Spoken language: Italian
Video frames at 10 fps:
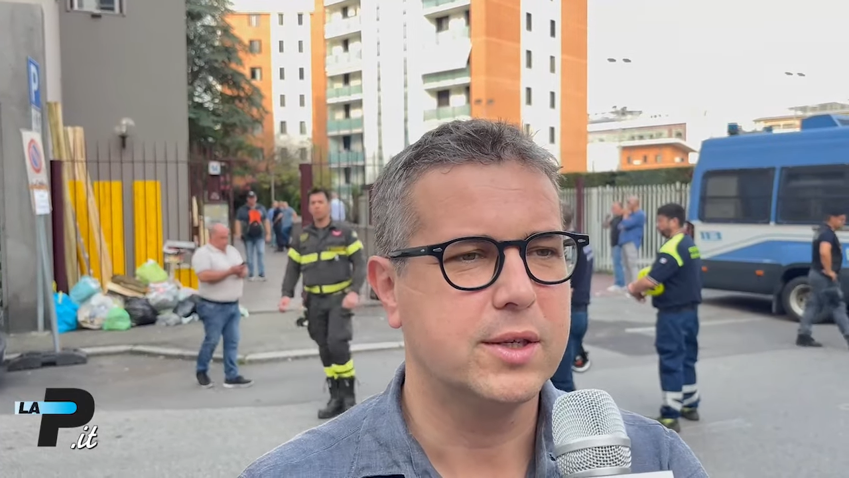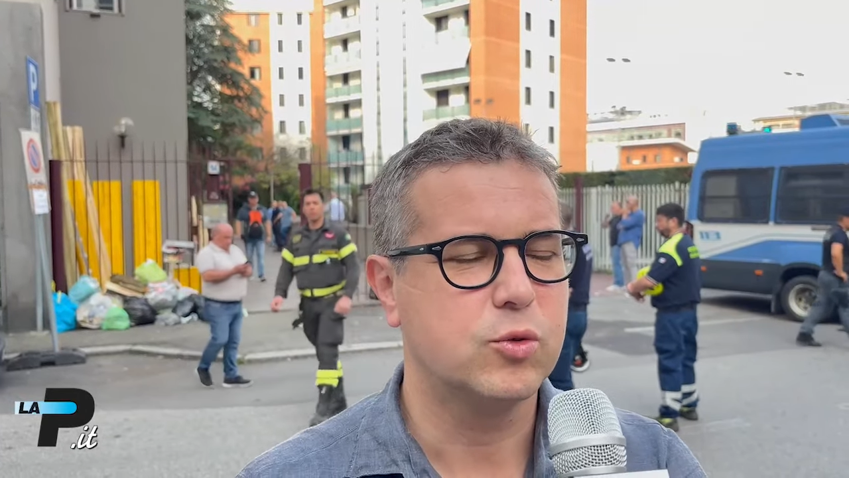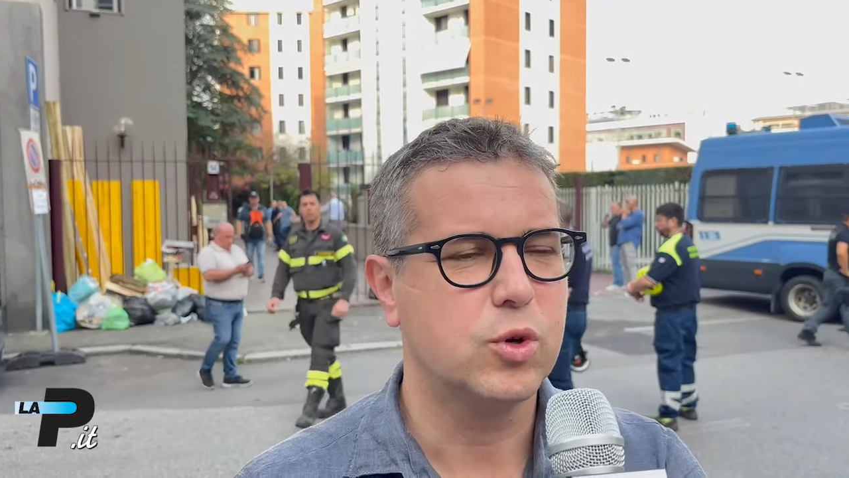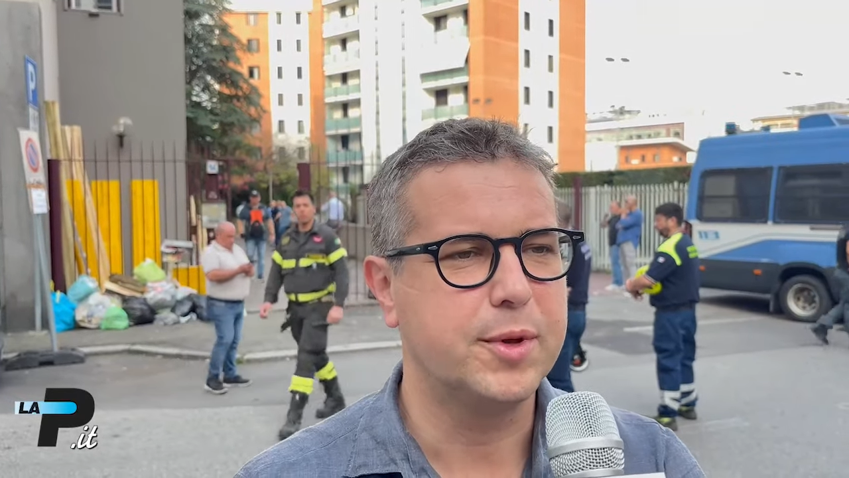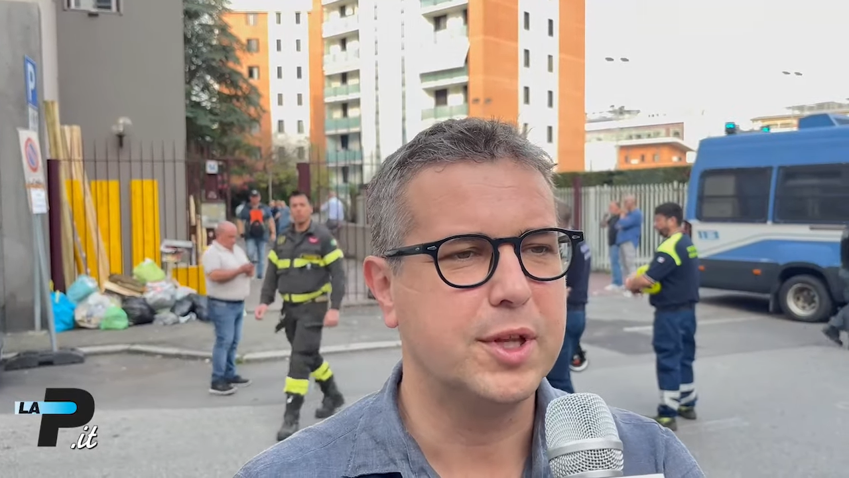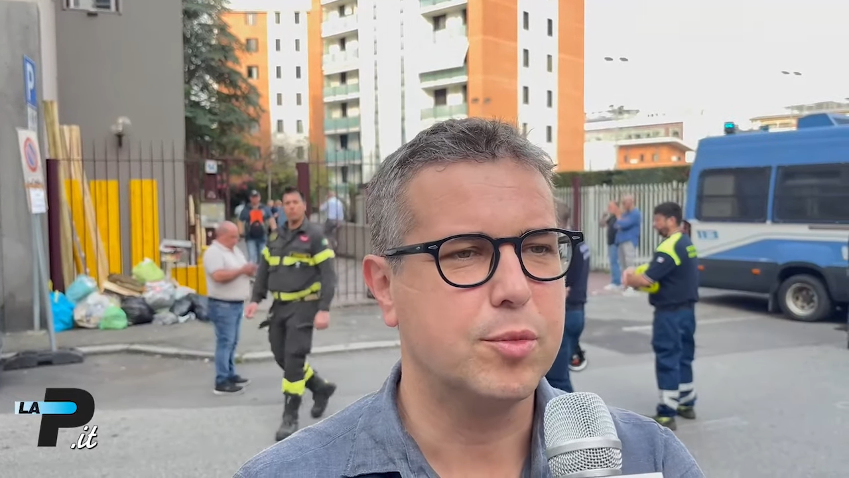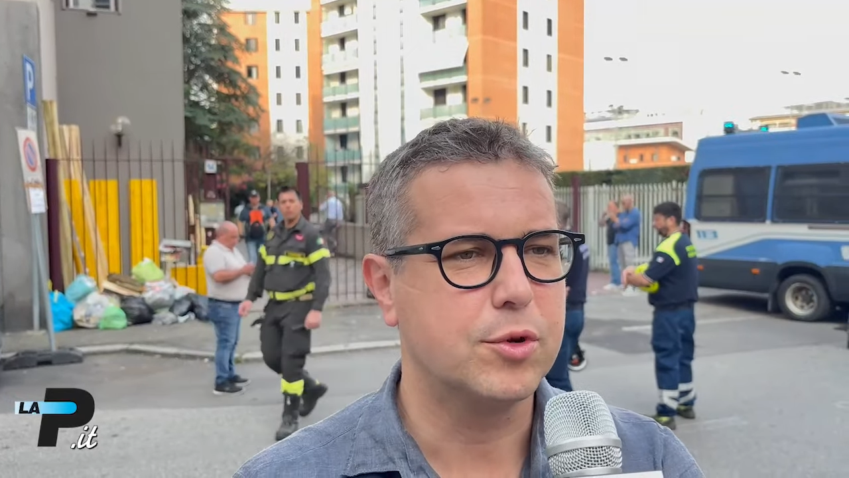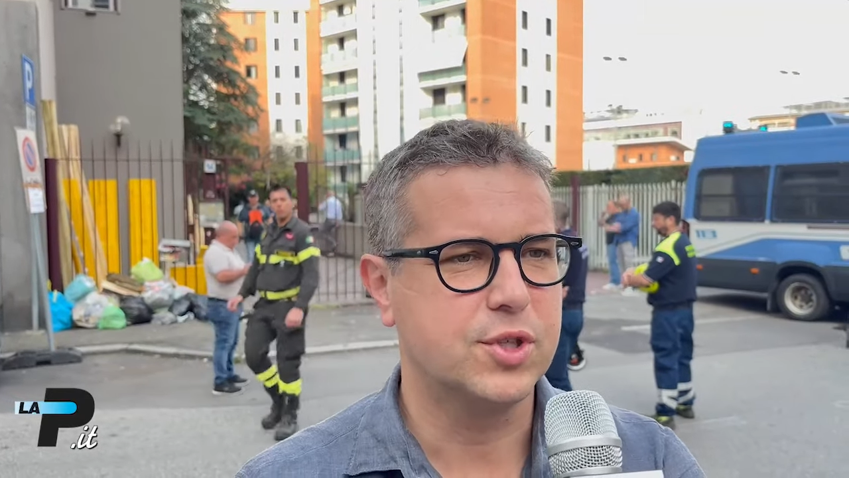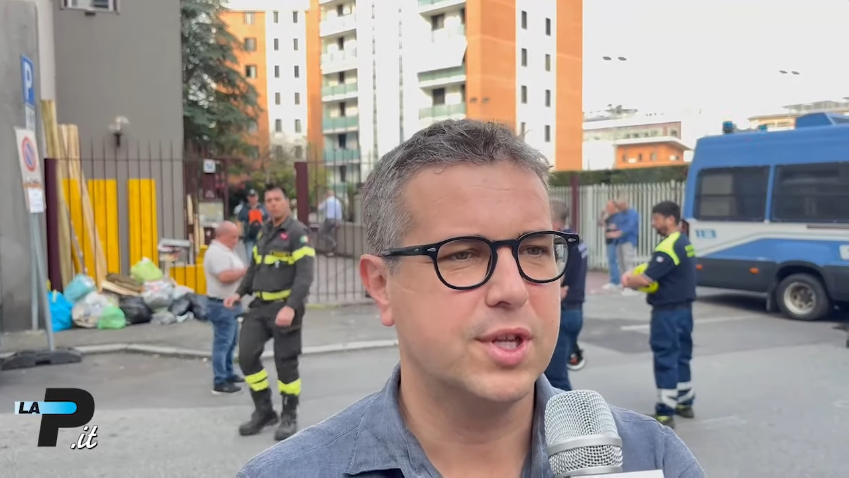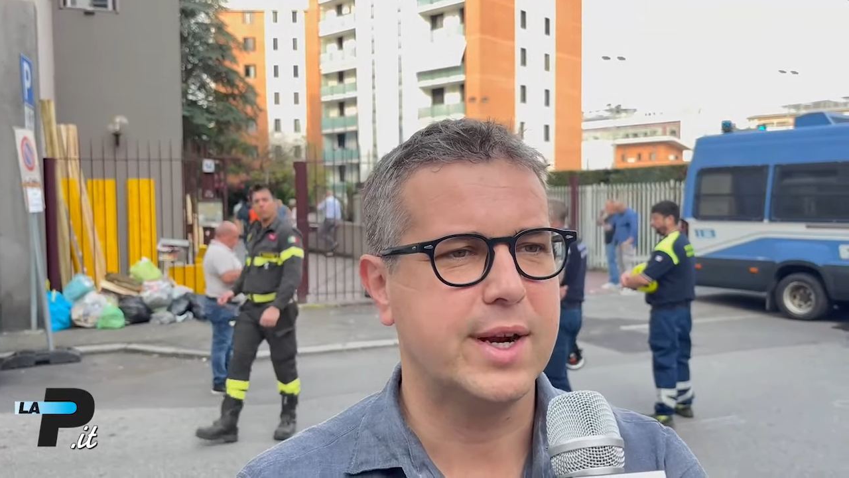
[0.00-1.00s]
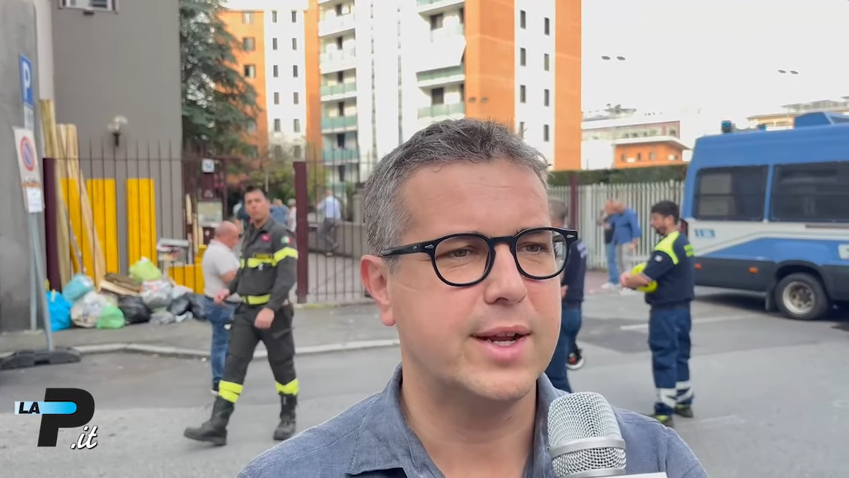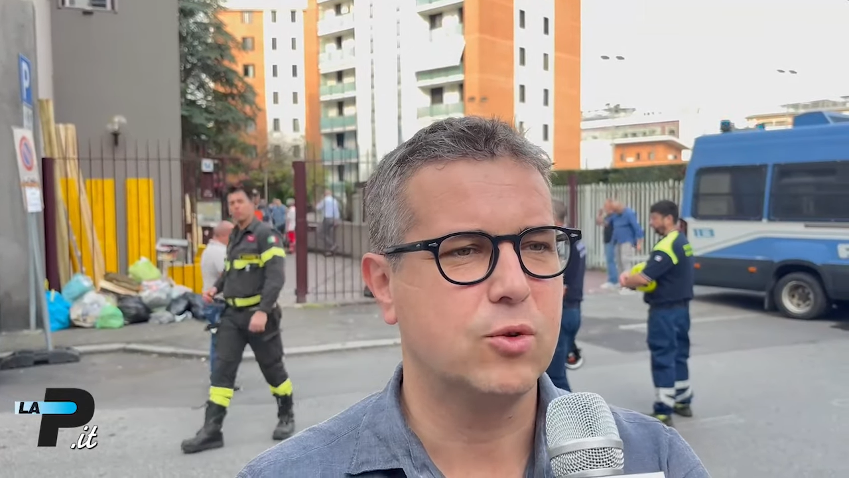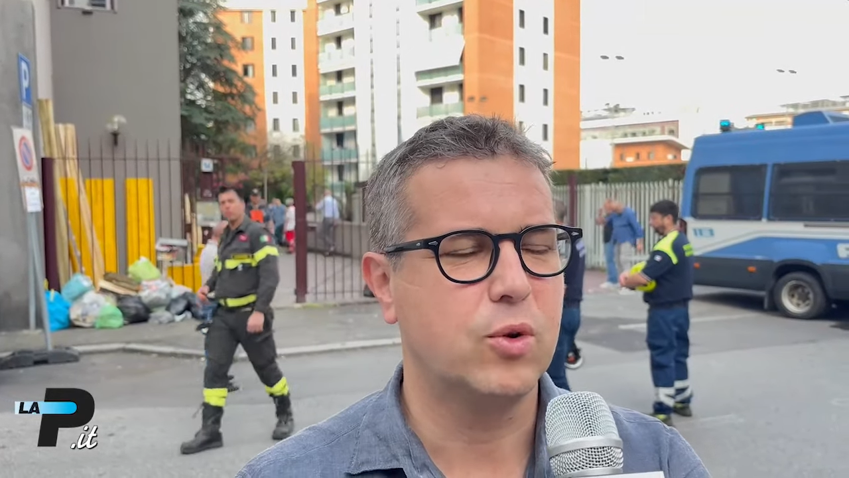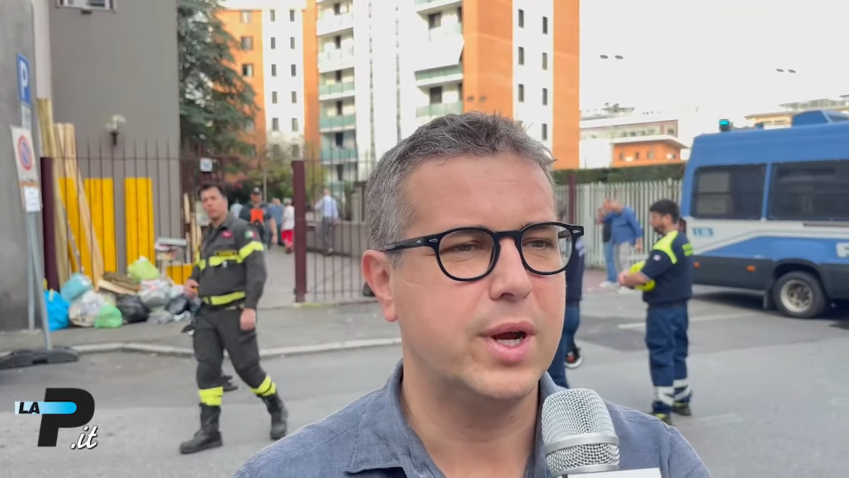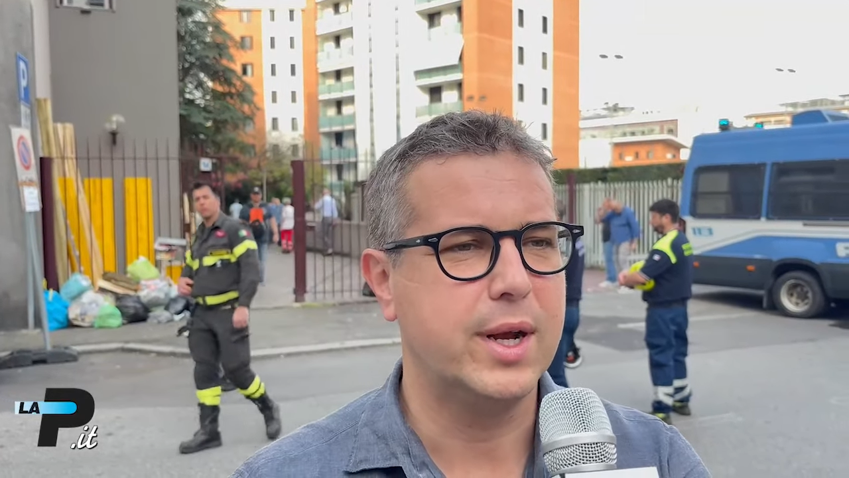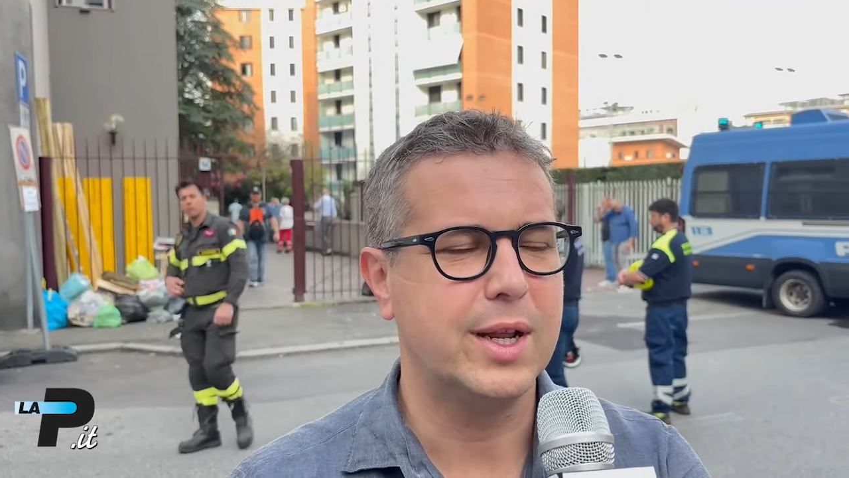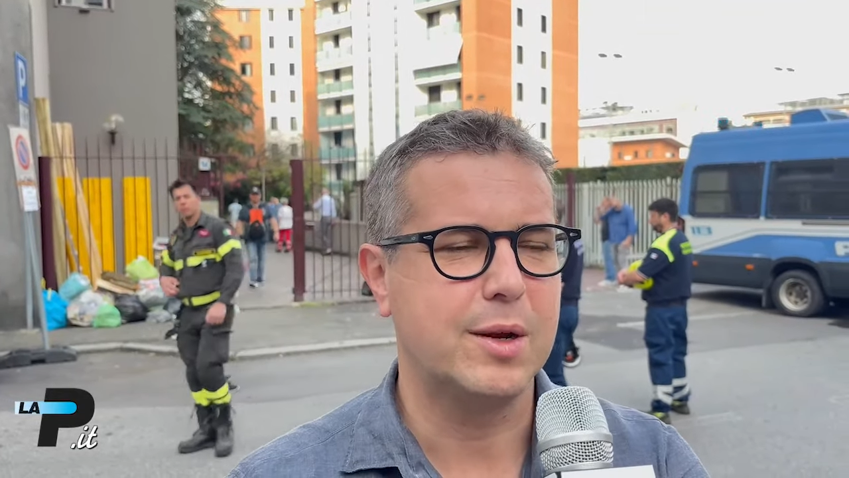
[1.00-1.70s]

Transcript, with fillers: sicuramente procederanno alla